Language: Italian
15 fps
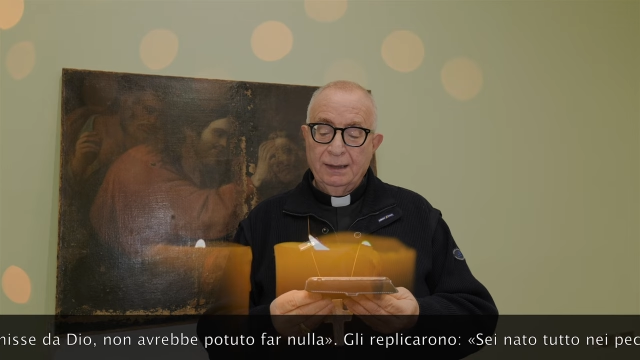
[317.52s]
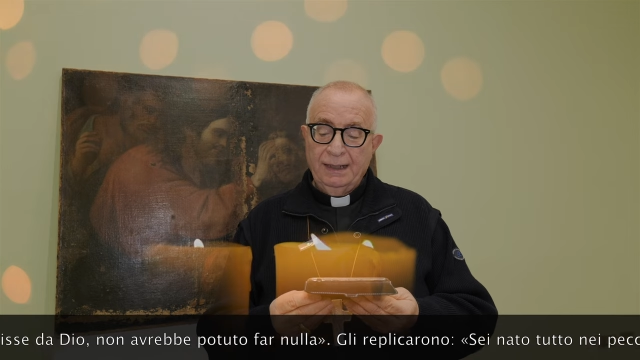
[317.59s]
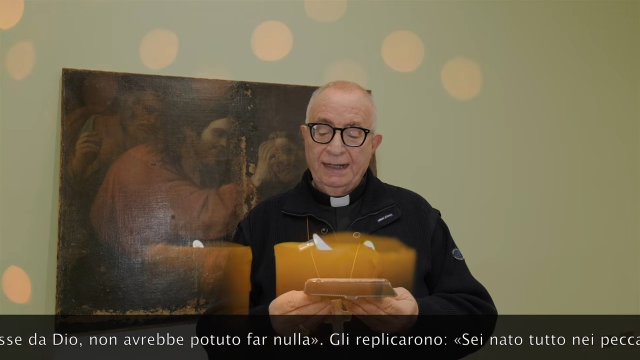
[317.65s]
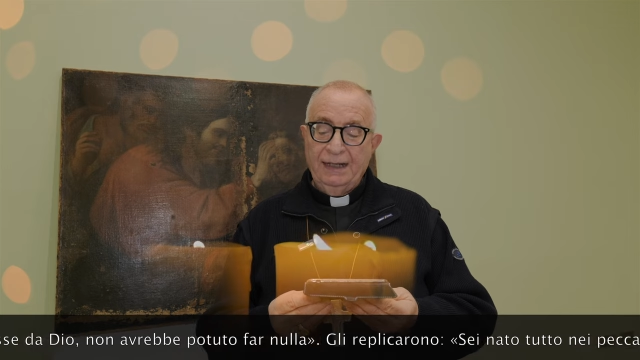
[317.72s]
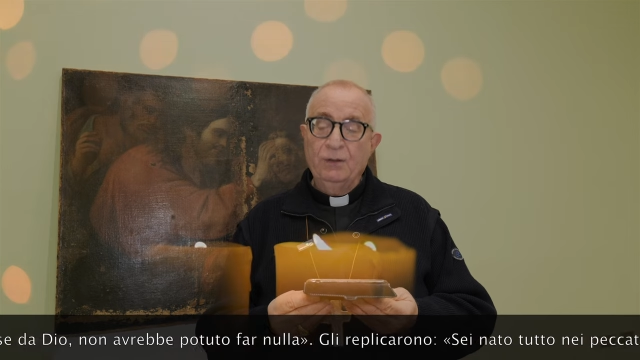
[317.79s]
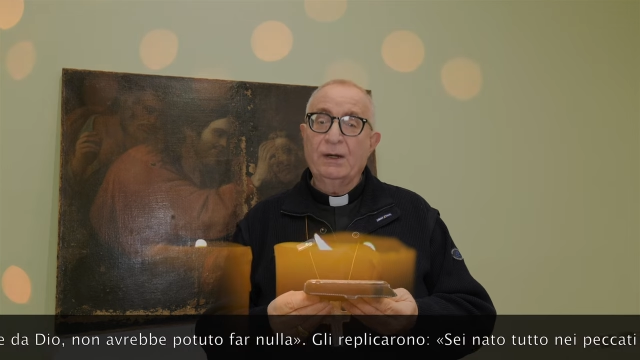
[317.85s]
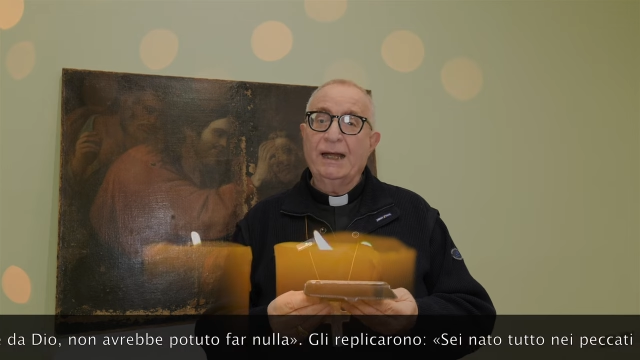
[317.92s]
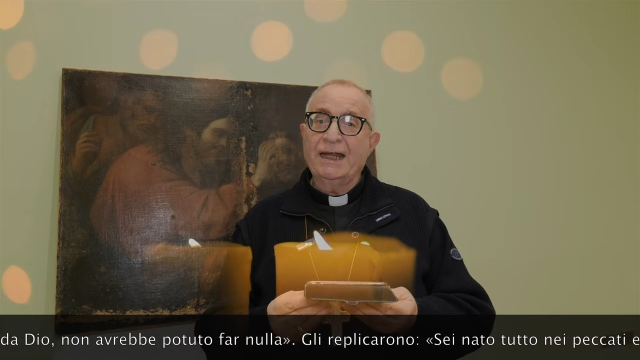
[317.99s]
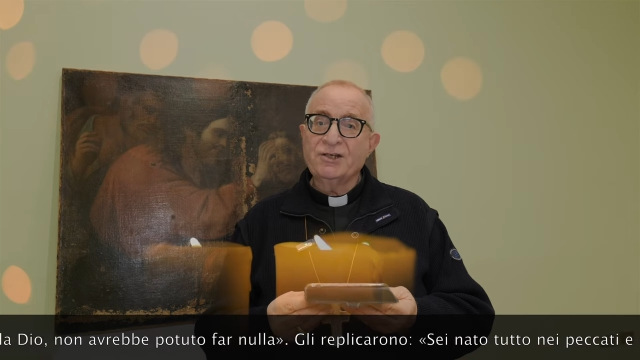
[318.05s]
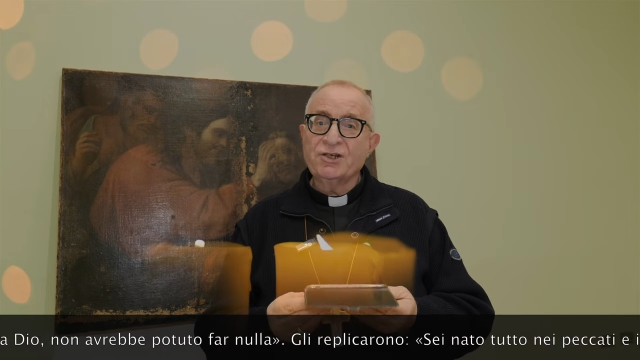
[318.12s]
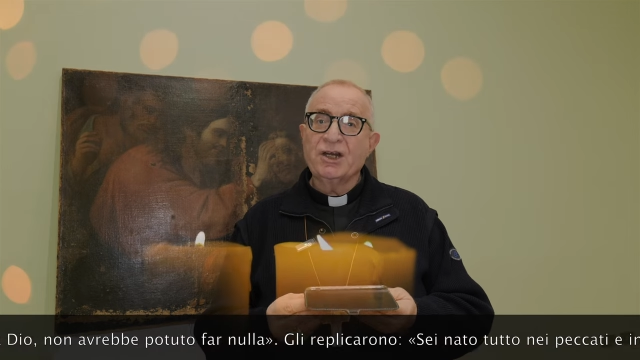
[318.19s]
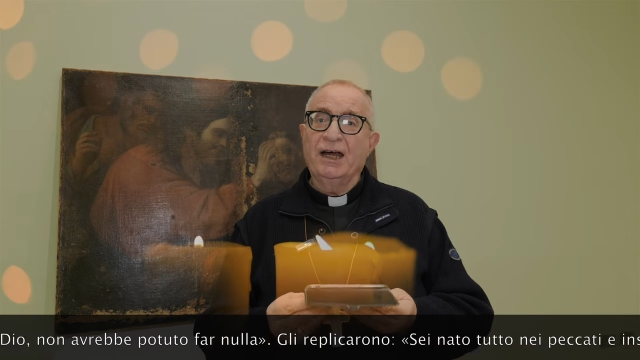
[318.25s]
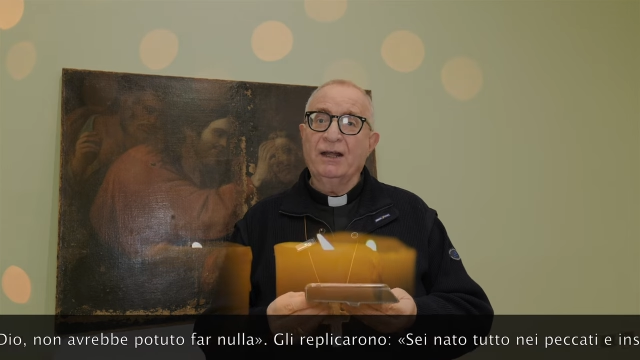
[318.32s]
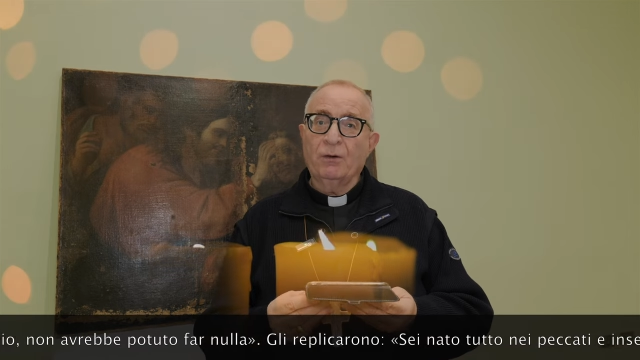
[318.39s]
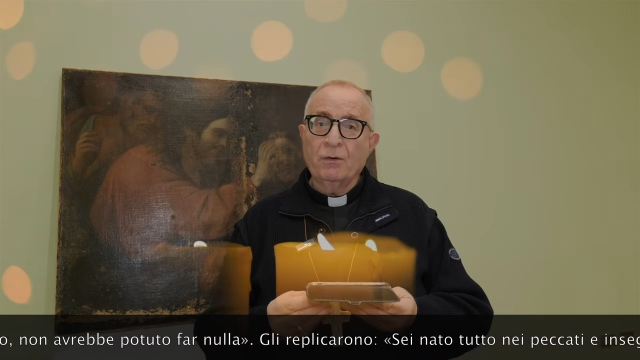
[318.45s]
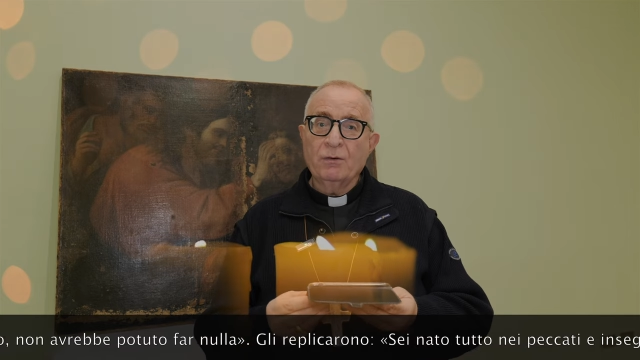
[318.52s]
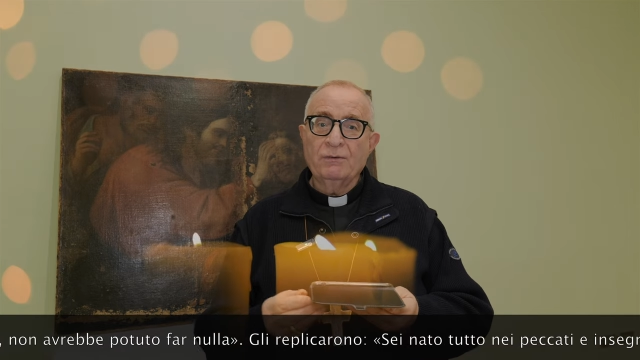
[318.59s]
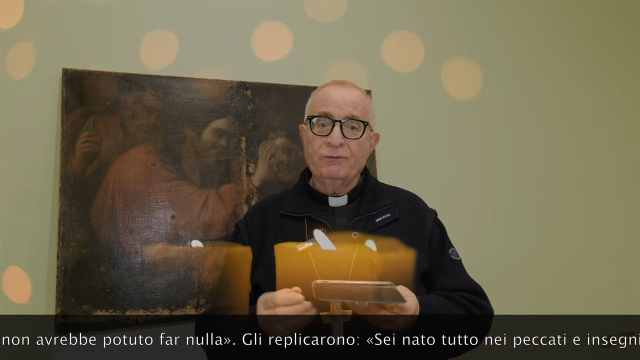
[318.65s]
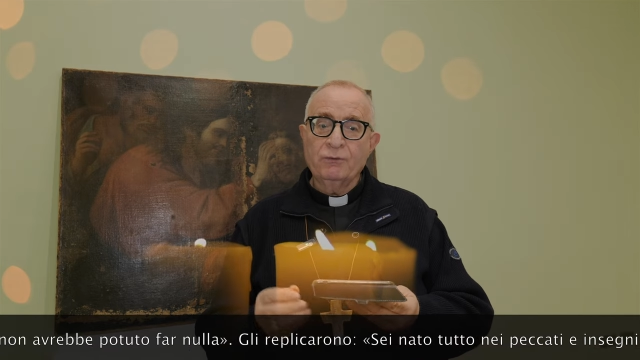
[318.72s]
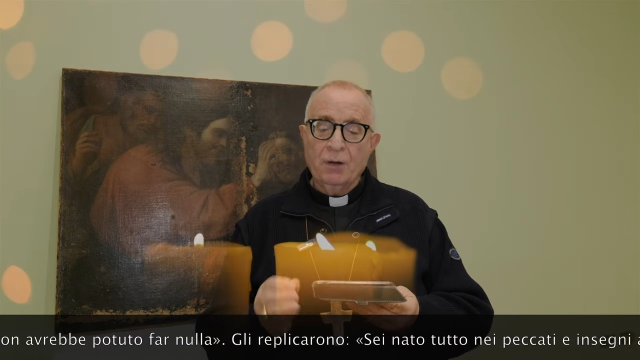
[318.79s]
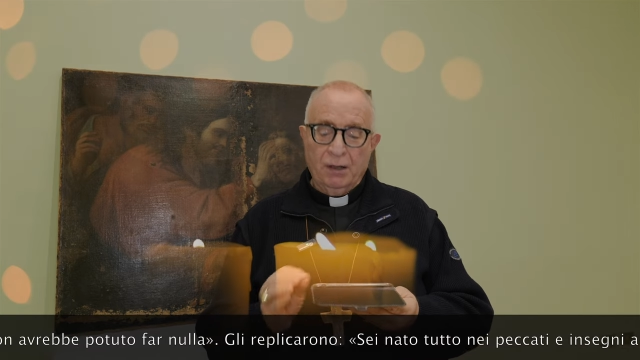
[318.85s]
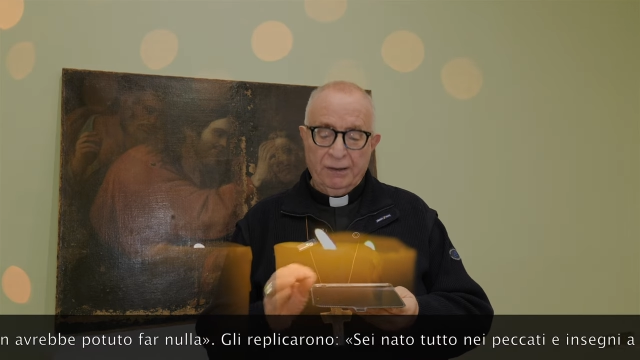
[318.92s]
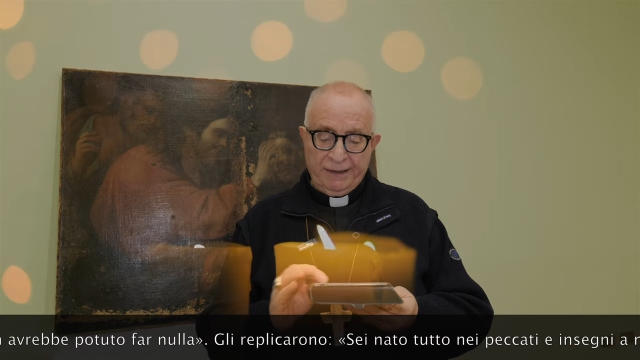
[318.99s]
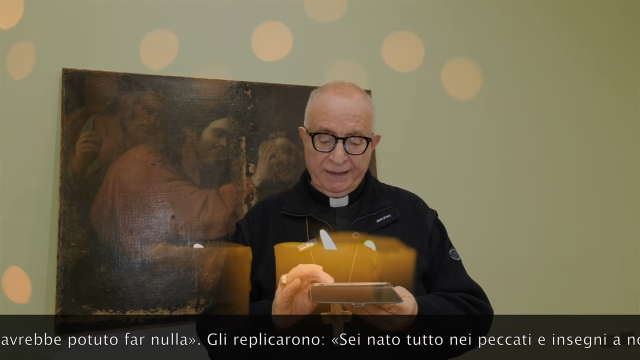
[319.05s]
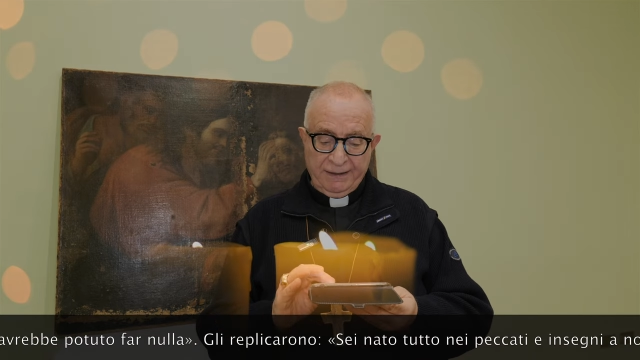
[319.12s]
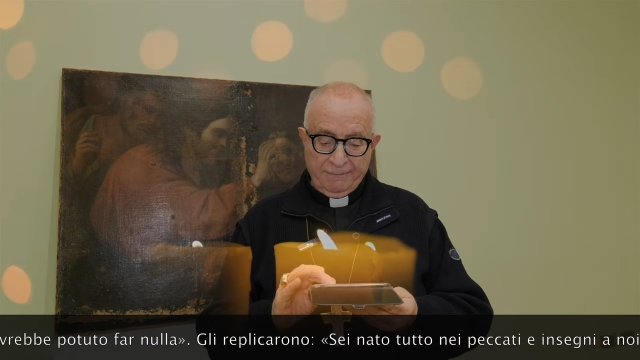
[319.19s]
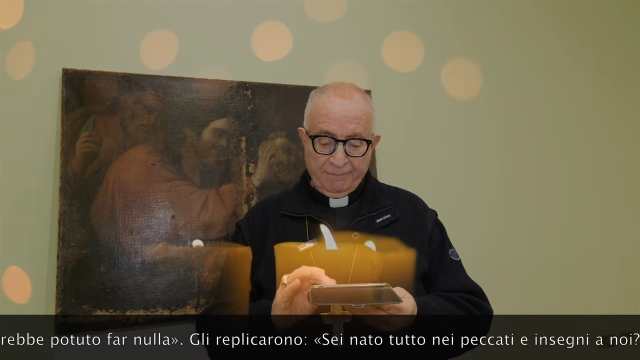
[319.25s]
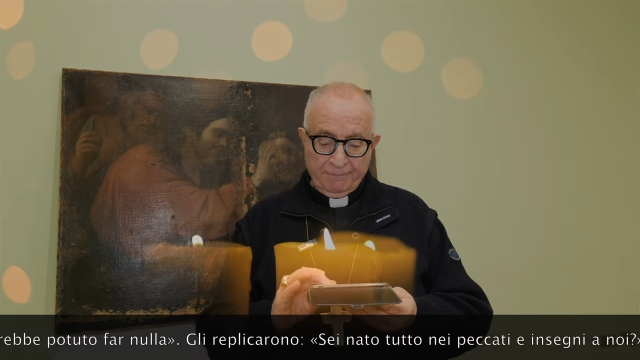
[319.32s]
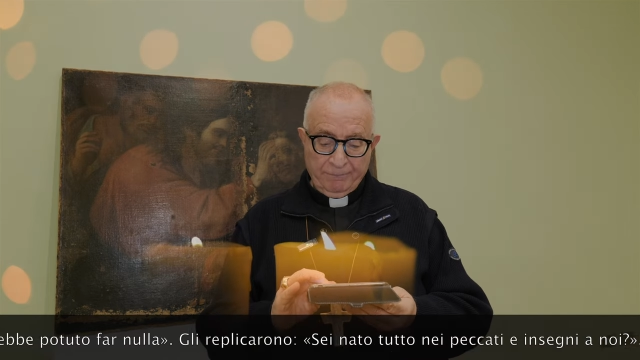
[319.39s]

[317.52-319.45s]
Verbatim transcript: E lo cacciarono fuori.